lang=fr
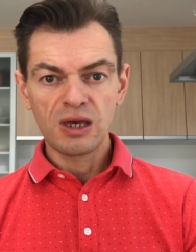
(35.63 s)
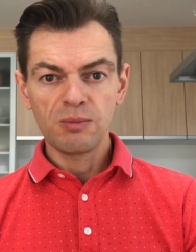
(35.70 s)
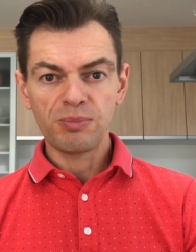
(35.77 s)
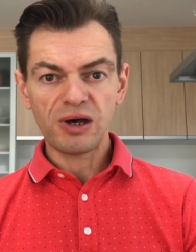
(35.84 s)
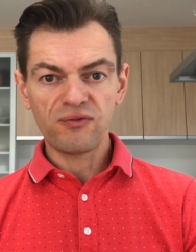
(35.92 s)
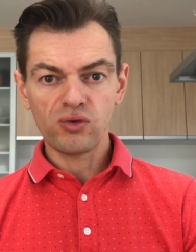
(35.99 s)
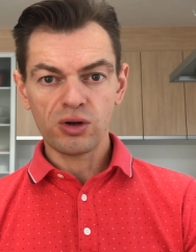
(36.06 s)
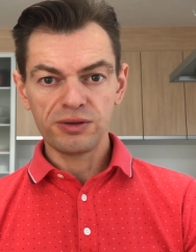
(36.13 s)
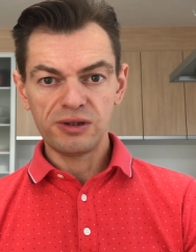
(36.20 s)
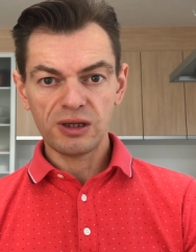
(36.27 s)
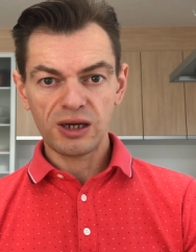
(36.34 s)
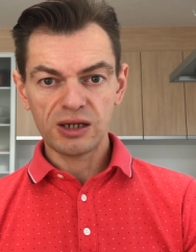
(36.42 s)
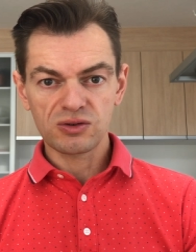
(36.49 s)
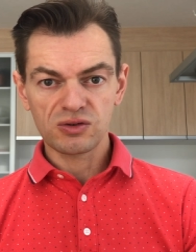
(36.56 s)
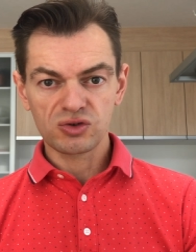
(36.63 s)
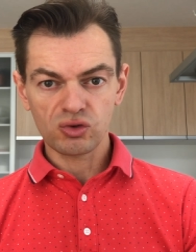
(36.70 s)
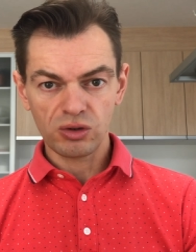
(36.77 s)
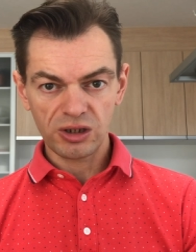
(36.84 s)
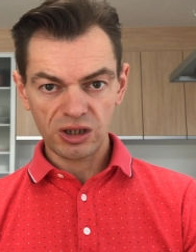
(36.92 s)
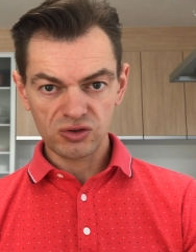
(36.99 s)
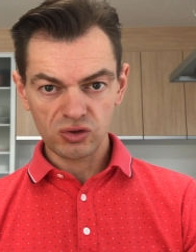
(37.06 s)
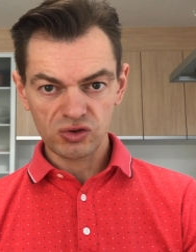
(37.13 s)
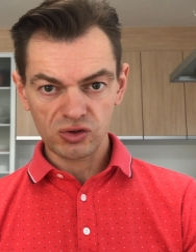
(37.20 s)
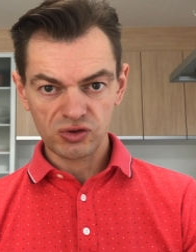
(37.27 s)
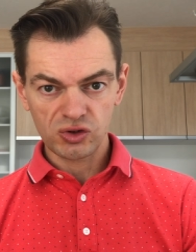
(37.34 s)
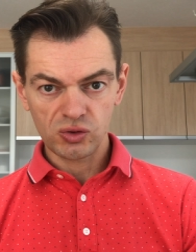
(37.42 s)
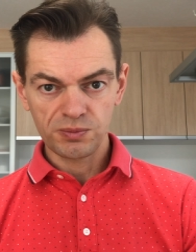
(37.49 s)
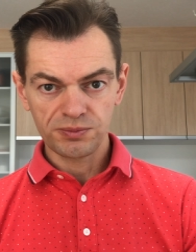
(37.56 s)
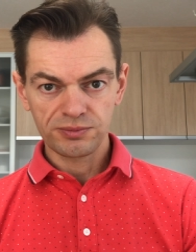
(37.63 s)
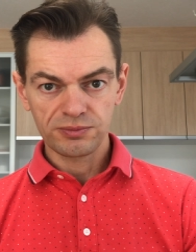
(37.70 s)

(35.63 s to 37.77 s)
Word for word: parfois en direct, sur les réseaux sociaux.